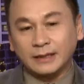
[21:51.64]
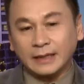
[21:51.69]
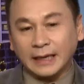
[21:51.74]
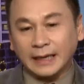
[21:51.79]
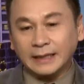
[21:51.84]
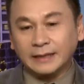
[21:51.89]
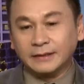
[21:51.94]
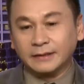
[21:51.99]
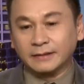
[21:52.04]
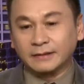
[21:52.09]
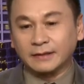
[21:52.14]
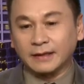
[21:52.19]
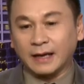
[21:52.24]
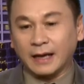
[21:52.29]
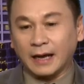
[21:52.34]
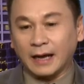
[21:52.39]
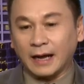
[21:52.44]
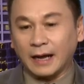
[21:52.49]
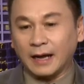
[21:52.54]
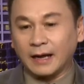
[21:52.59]
thấy được
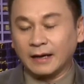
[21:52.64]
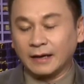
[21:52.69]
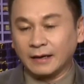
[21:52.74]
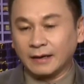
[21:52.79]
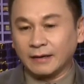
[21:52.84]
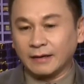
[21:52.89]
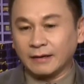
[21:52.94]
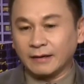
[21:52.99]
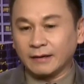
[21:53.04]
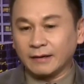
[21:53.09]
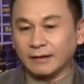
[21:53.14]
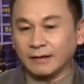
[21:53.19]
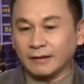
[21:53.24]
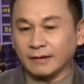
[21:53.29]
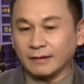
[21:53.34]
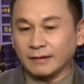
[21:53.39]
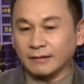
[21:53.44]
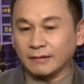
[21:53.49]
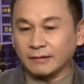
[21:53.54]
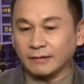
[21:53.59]
là
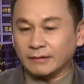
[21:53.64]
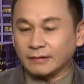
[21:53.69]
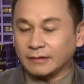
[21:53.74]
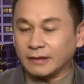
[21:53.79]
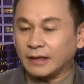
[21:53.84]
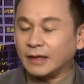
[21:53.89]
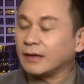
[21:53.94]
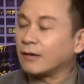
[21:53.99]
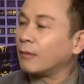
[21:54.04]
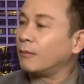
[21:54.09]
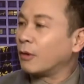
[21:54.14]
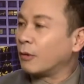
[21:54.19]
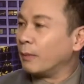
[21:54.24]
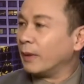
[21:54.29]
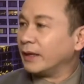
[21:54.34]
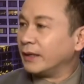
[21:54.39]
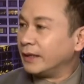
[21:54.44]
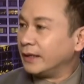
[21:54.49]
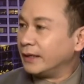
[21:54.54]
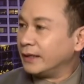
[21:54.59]
khi có một
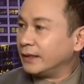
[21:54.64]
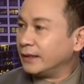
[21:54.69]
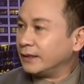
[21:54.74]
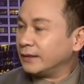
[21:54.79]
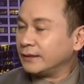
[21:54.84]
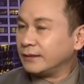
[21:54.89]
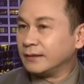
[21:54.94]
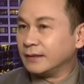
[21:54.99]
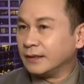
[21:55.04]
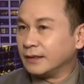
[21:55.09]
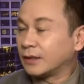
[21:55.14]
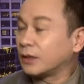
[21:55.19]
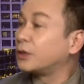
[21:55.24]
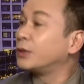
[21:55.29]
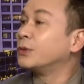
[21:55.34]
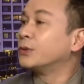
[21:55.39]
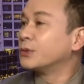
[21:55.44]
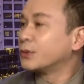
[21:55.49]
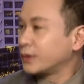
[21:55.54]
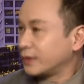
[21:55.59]
bình đi đi
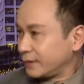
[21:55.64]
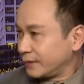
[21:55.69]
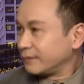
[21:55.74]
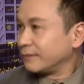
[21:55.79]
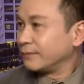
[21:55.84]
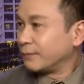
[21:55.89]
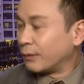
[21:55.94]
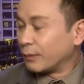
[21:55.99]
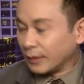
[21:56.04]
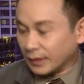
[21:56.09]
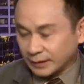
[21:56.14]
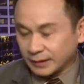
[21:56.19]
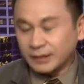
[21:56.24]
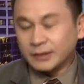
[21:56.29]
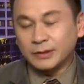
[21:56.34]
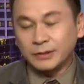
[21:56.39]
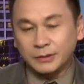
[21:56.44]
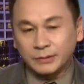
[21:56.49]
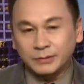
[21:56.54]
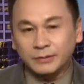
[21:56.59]
cruise một lần đi
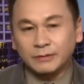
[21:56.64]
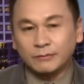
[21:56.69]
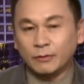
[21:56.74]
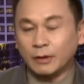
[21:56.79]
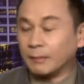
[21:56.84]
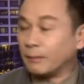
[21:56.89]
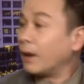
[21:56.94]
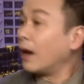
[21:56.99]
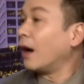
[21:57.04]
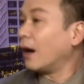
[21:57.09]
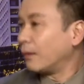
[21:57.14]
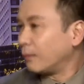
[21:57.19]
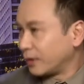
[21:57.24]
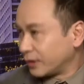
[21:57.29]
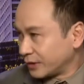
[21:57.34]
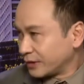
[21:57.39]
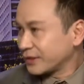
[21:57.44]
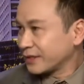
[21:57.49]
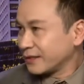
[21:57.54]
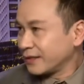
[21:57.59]
cruise qua
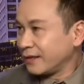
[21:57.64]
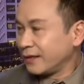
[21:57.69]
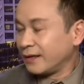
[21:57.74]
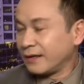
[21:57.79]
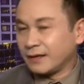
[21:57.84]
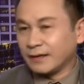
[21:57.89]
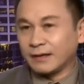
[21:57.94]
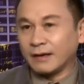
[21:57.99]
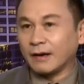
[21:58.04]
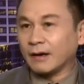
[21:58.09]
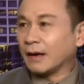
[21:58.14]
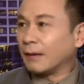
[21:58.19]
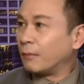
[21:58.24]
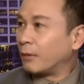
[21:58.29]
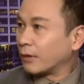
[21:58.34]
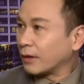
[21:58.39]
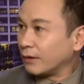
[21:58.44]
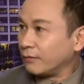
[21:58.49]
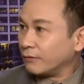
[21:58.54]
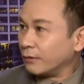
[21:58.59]
bahamas đó là
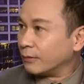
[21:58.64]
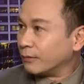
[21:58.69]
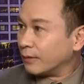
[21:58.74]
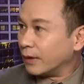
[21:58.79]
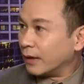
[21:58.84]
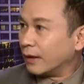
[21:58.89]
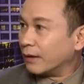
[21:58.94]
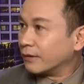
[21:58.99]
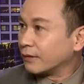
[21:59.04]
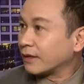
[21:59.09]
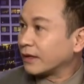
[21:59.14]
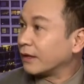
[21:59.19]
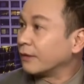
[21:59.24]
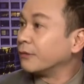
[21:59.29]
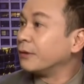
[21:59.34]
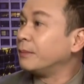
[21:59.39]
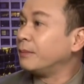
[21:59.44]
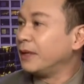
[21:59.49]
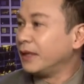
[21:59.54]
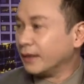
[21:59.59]
một cái vùng ở
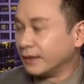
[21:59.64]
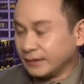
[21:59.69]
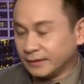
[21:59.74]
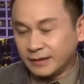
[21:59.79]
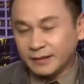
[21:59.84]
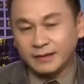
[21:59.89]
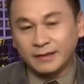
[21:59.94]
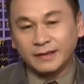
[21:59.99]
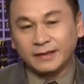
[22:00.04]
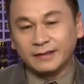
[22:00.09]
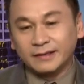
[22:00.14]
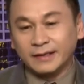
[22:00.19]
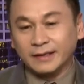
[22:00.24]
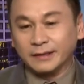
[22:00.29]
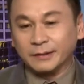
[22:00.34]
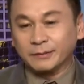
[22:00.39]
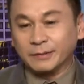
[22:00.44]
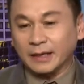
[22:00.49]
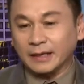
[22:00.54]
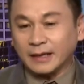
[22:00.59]
caribbean thì
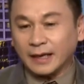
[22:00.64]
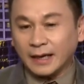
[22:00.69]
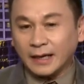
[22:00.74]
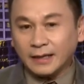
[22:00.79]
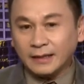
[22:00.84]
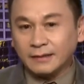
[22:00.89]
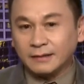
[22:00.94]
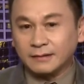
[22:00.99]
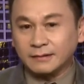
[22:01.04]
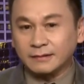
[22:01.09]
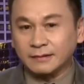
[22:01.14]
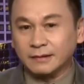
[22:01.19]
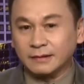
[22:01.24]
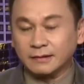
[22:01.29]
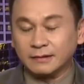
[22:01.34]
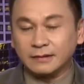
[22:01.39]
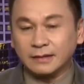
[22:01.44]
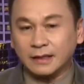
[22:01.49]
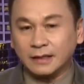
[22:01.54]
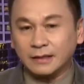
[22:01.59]
chúng ta thấy được
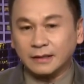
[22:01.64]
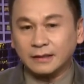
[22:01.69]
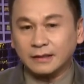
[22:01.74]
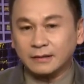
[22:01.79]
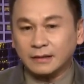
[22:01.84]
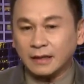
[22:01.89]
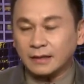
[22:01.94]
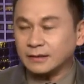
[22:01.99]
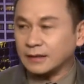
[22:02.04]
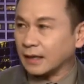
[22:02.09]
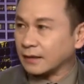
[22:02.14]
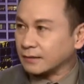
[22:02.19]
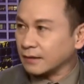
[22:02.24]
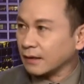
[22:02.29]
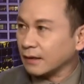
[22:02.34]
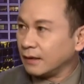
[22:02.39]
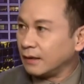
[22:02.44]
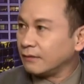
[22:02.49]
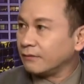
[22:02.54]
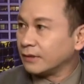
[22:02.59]
những cái khách sạn
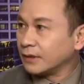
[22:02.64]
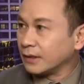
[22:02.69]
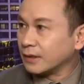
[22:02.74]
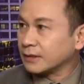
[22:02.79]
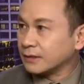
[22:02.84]
rất lớn và những cái